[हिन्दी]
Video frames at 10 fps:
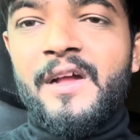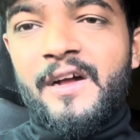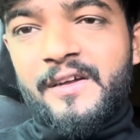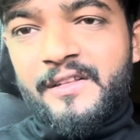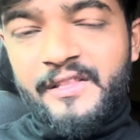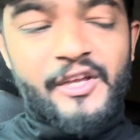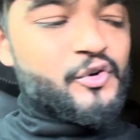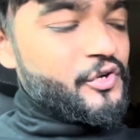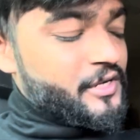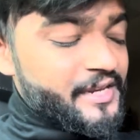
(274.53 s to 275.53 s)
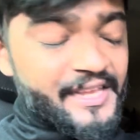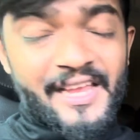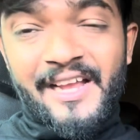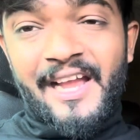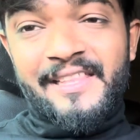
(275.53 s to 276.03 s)
अगर देखो अगर
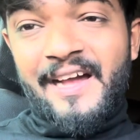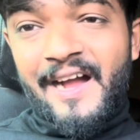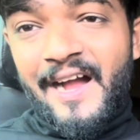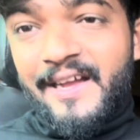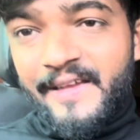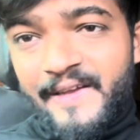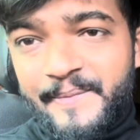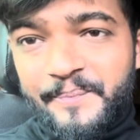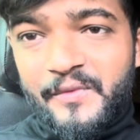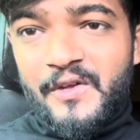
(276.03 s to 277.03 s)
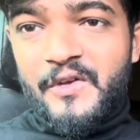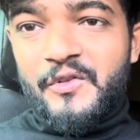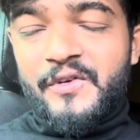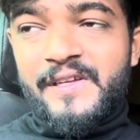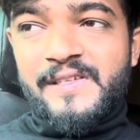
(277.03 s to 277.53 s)
ये कायदा आ गया
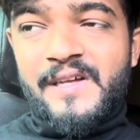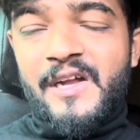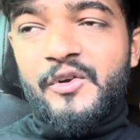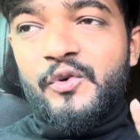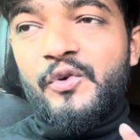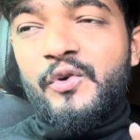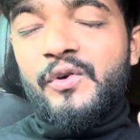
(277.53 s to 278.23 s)
तो किसान को